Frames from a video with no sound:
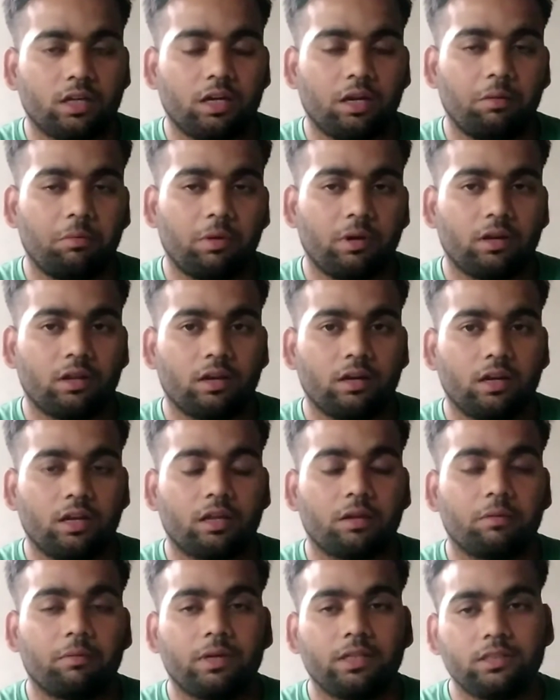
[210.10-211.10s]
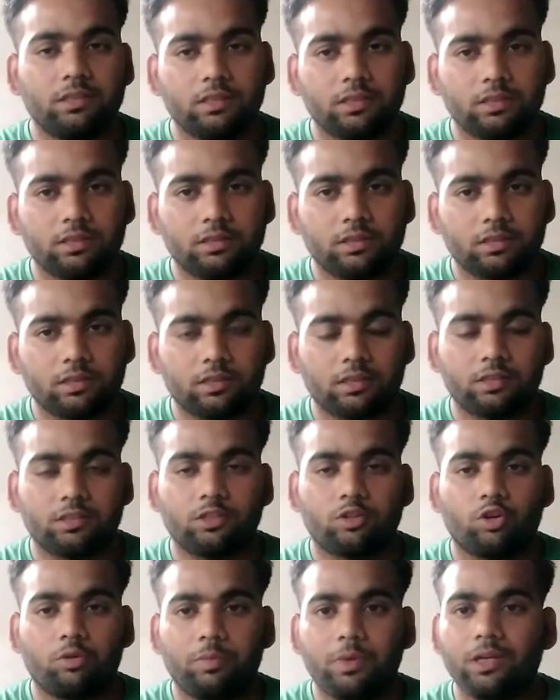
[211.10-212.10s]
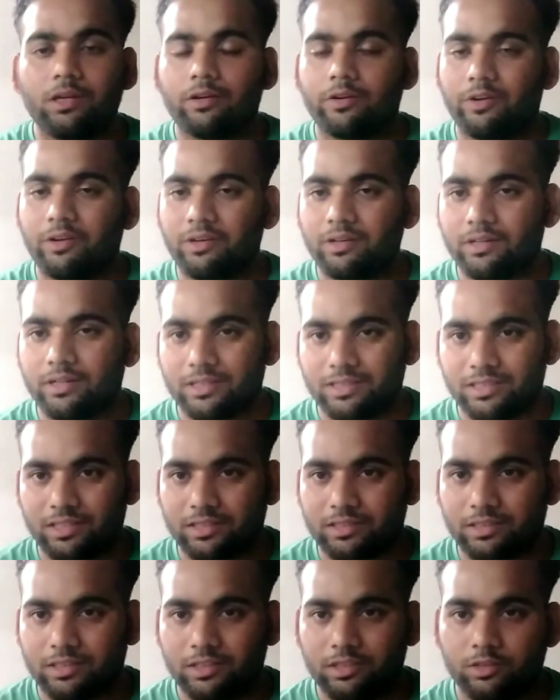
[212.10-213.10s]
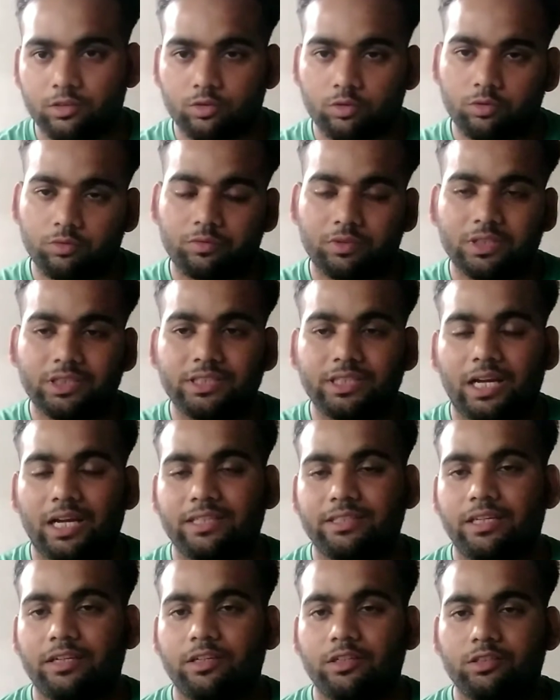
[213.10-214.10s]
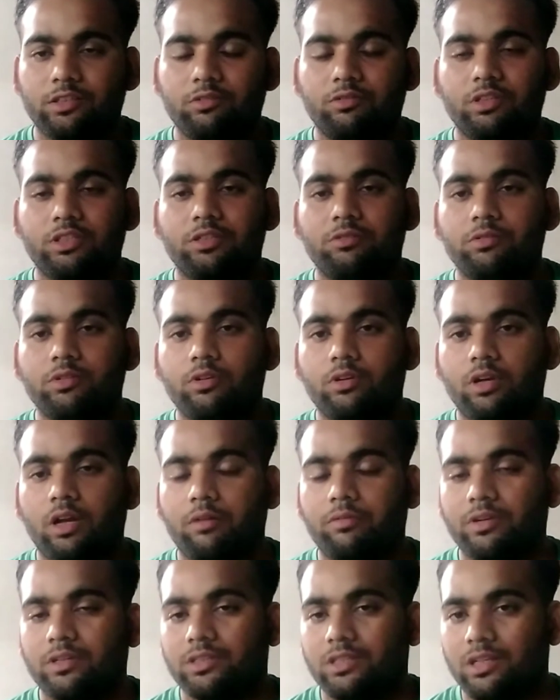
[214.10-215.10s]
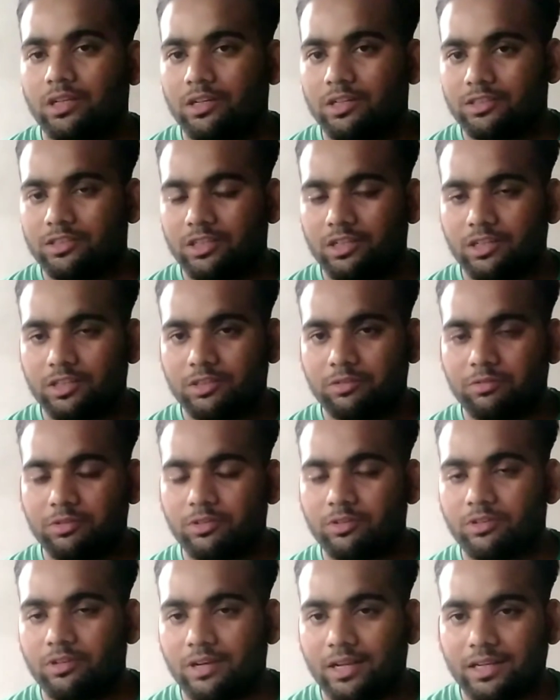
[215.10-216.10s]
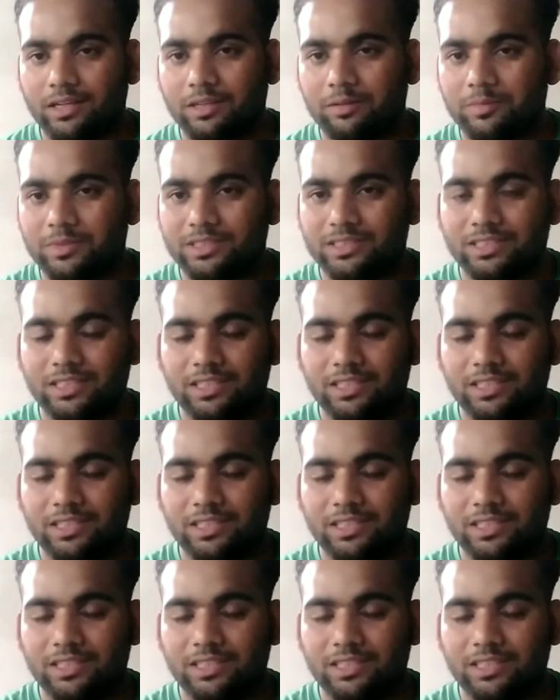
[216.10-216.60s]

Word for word: इनेबल करने के बाद किसी को भी कॉल कर सकते हैं तो फ्रेंड्स आशा करता हूँ आज की वीडियो काफ़ी अच्छी लगी अच्छी लगी तो वीडियो को लाइक कमेंट